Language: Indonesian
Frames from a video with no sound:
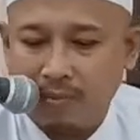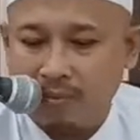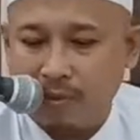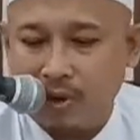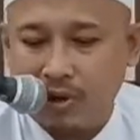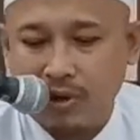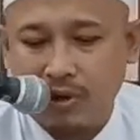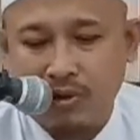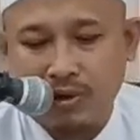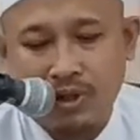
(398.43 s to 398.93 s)

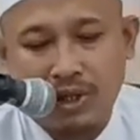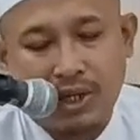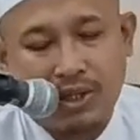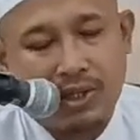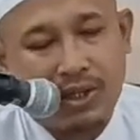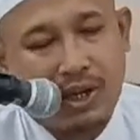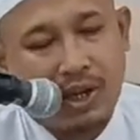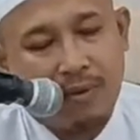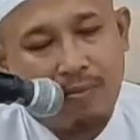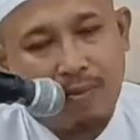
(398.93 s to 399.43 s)
mboten usah
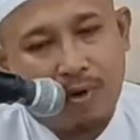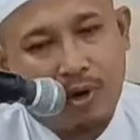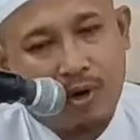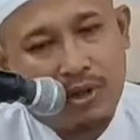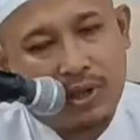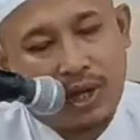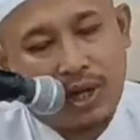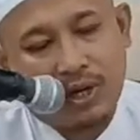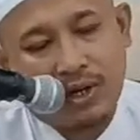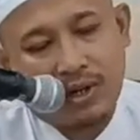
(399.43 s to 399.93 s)

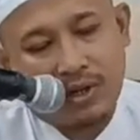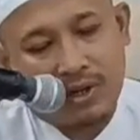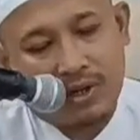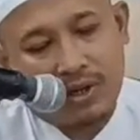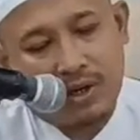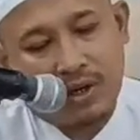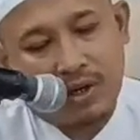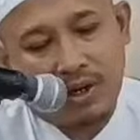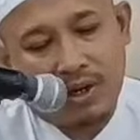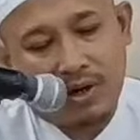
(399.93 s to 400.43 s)

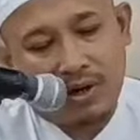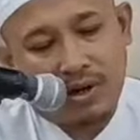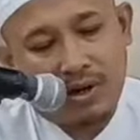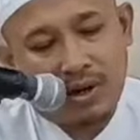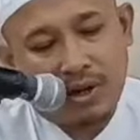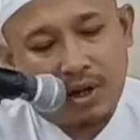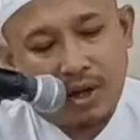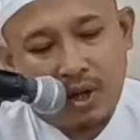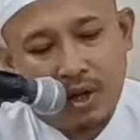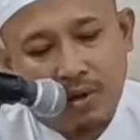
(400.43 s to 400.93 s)
diibrotaken
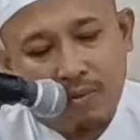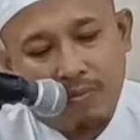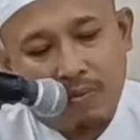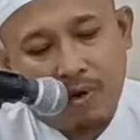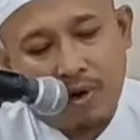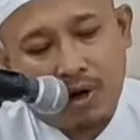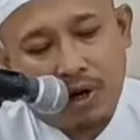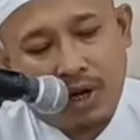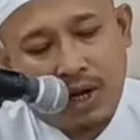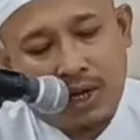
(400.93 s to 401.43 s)

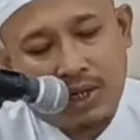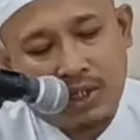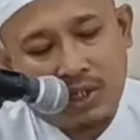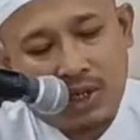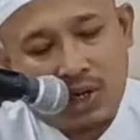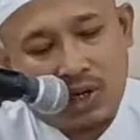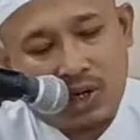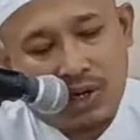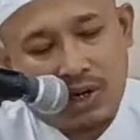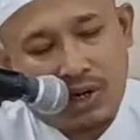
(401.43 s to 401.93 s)
Pokoknya
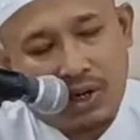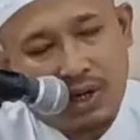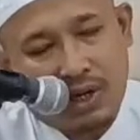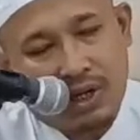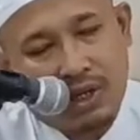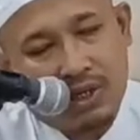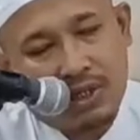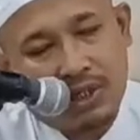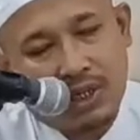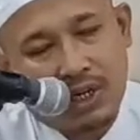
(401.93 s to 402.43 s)
asli
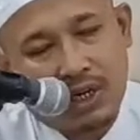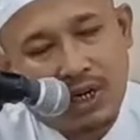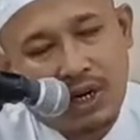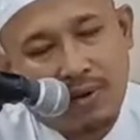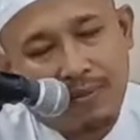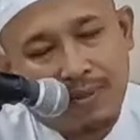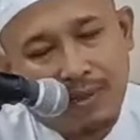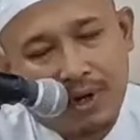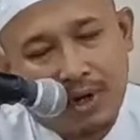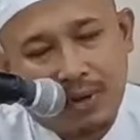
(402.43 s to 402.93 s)
ini, sing
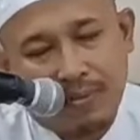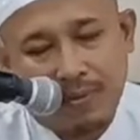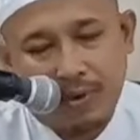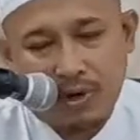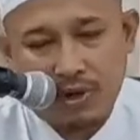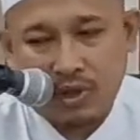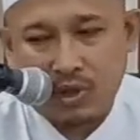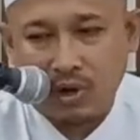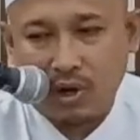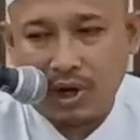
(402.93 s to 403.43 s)

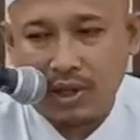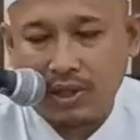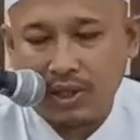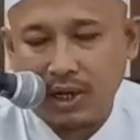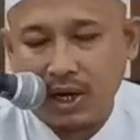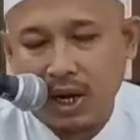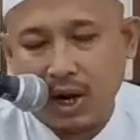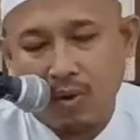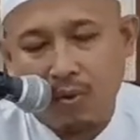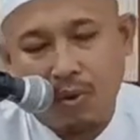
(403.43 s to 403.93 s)
naminipun
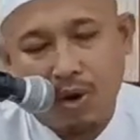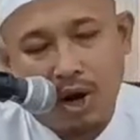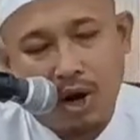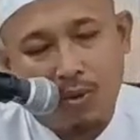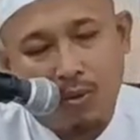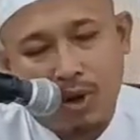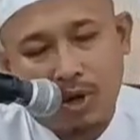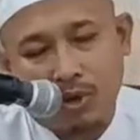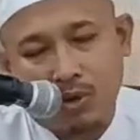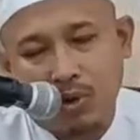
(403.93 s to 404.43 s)
sholat awal
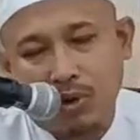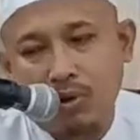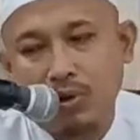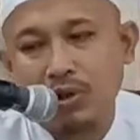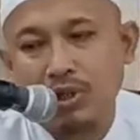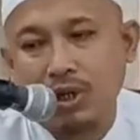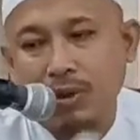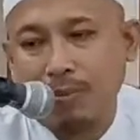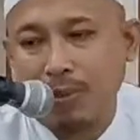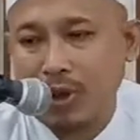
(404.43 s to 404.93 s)
waktu
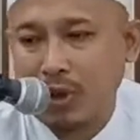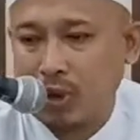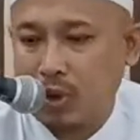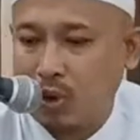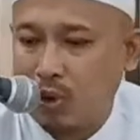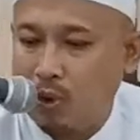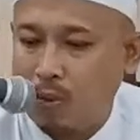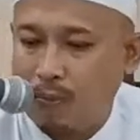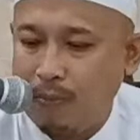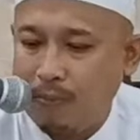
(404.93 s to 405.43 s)
niku sing
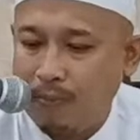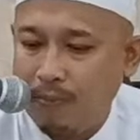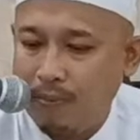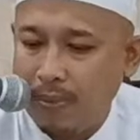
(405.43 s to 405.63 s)
matlub.